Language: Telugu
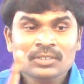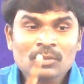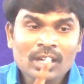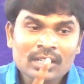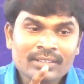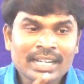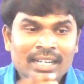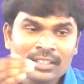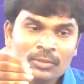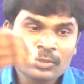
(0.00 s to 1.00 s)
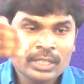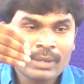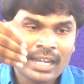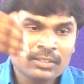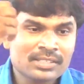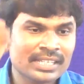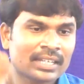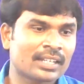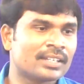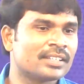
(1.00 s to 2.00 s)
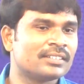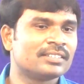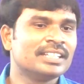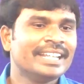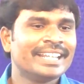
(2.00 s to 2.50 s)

నువ్వు ఒక్కడవే రారా నువ్వు నీ భార్య వచ్చి అని అన్నాడు దేవుడు